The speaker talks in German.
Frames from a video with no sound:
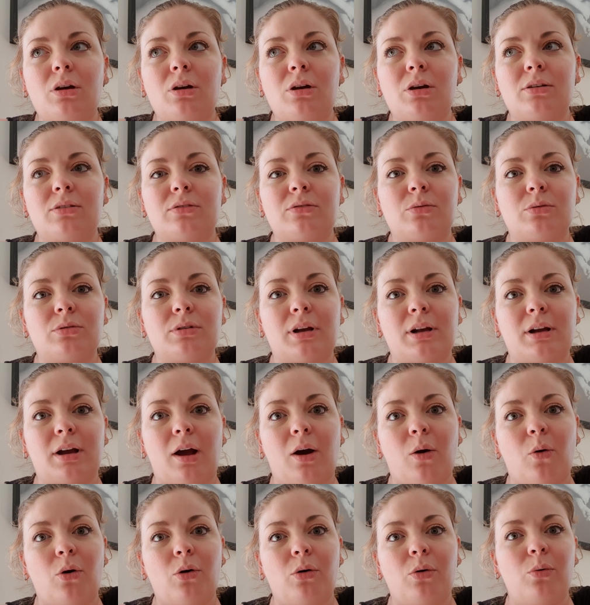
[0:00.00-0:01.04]
Ist total
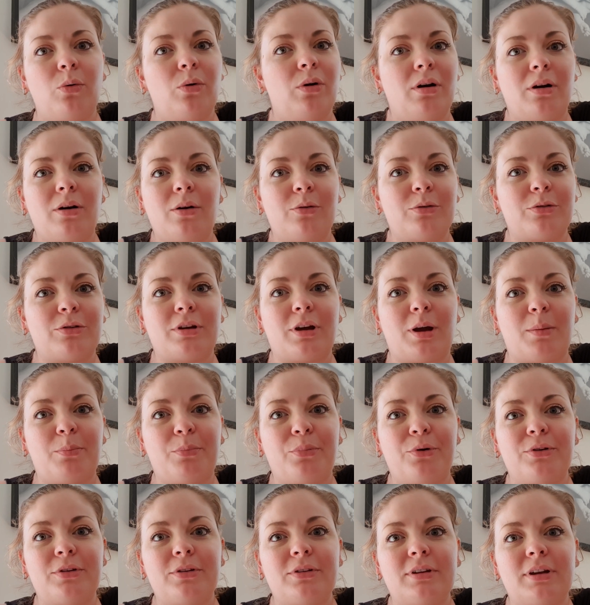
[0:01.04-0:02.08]
K.O. und
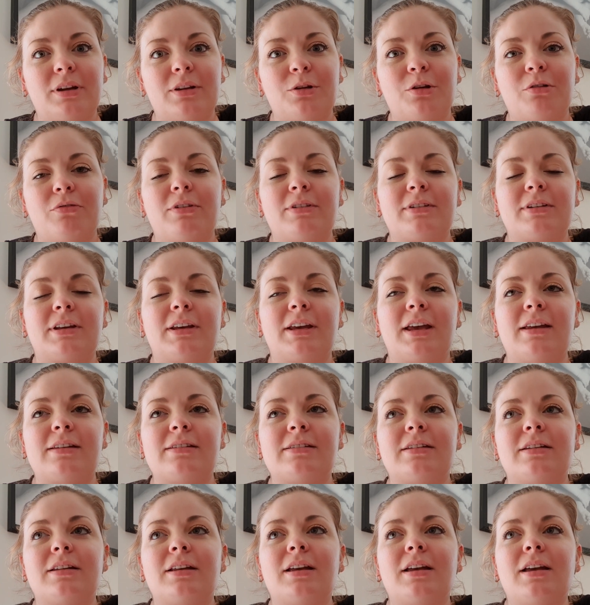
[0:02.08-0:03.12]
kaputt, hat noch was
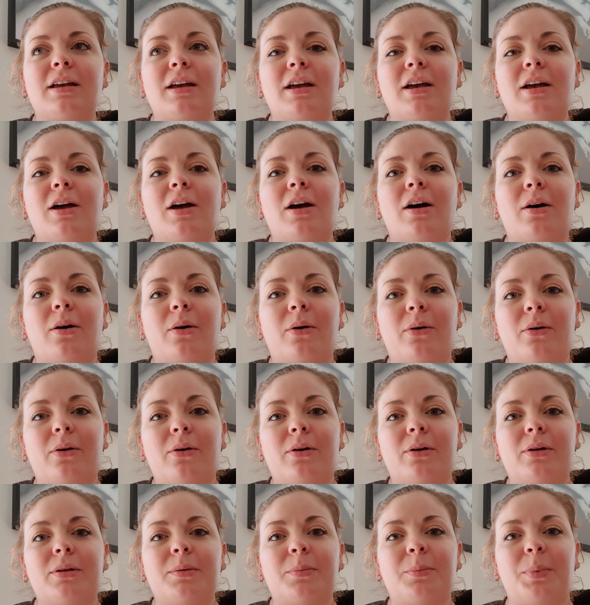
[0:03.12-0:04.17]
gegessen
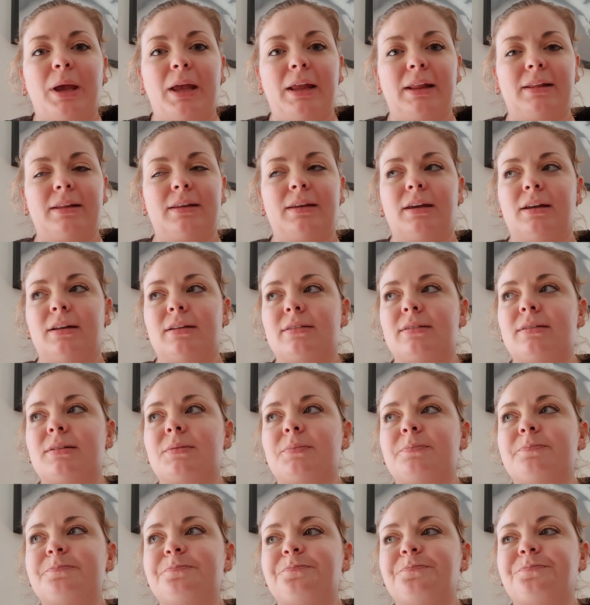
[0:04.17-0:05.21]
und pennt jetzt.
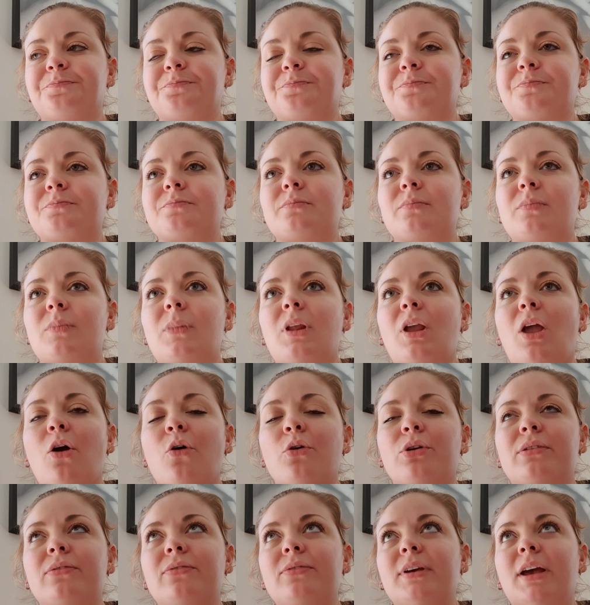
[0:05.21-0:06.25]

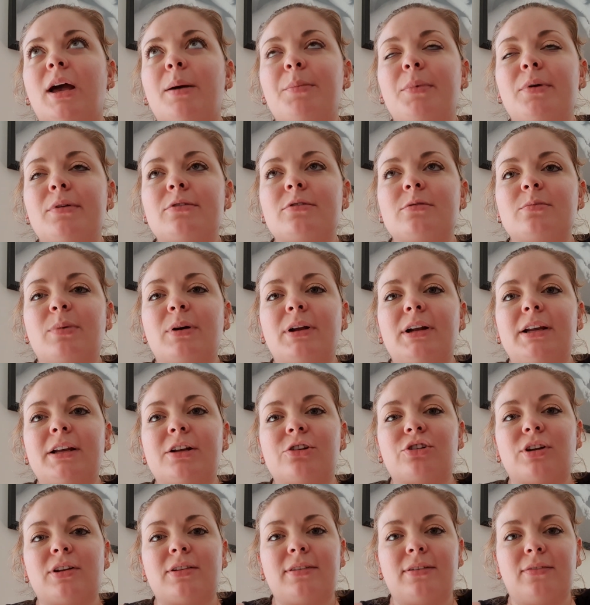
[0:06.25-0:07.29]
Und wir haben jetzt
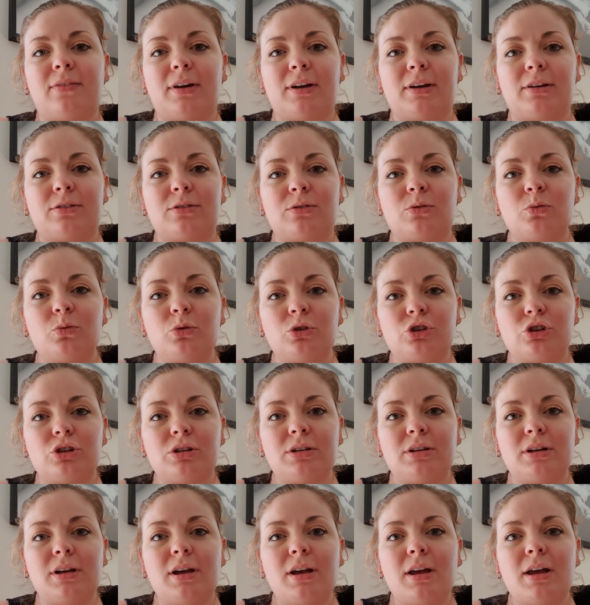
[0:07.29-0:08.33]
überlegt, Schatzi sie war jetzt duschen,
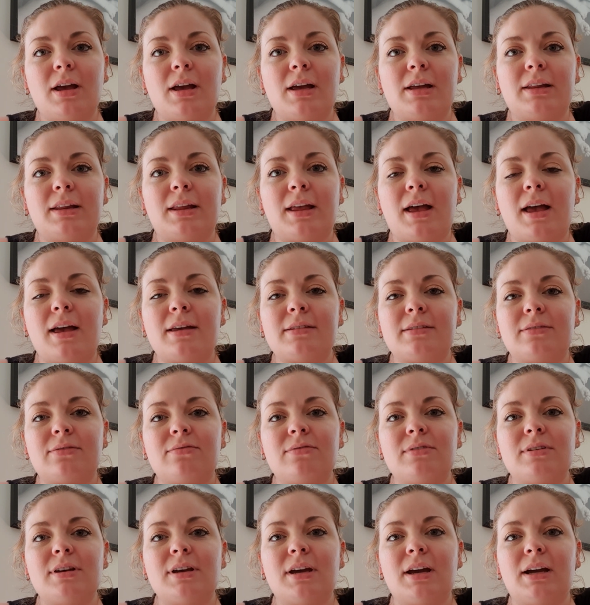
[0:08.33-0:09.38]
dass
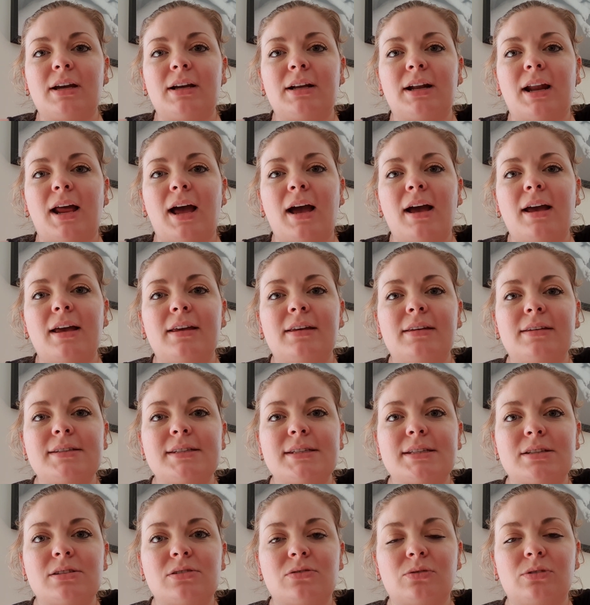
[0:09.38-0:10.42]
wir
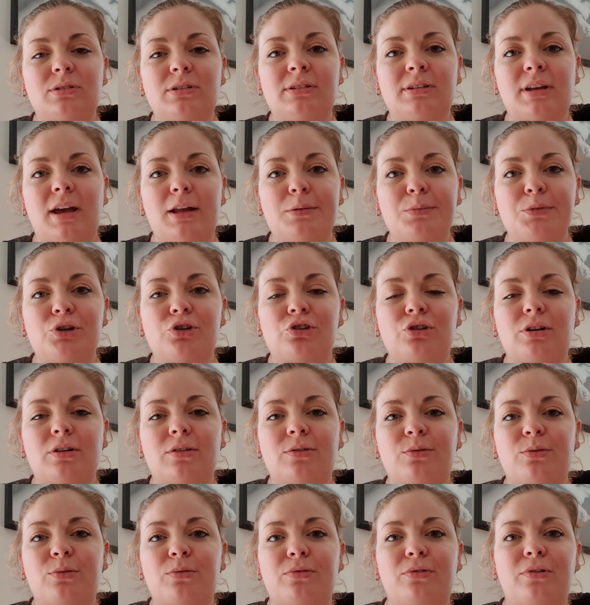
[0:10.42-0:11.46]
gleich zu dieser
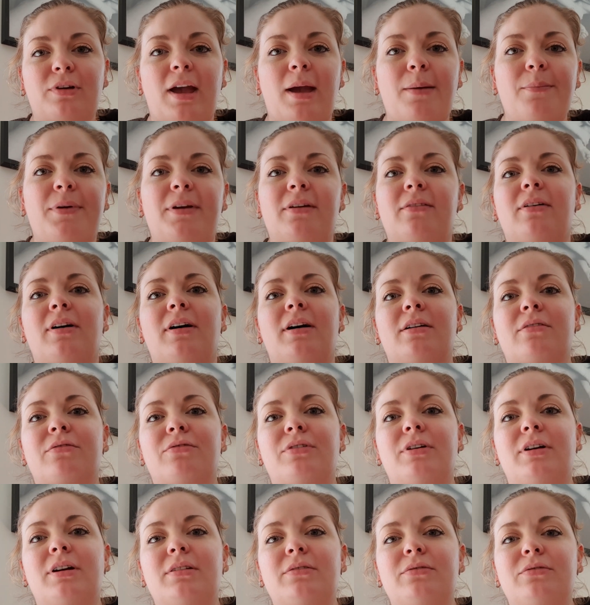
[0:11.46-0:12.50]
Anmietstation für Campingwagen
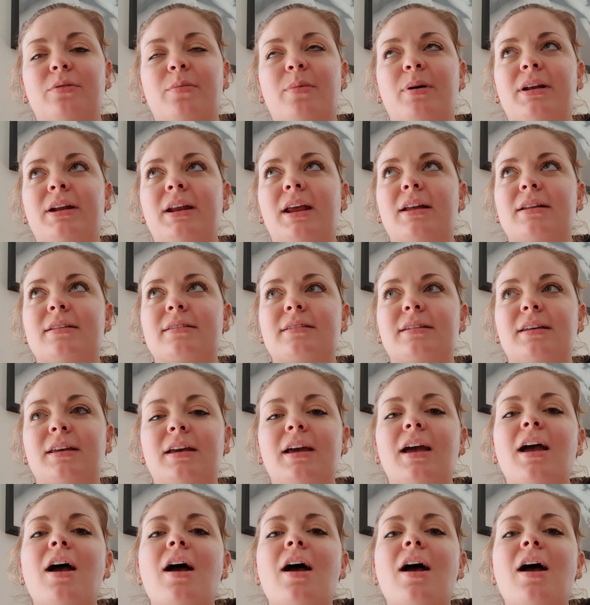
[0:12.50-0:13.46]
fahren vom ADAC.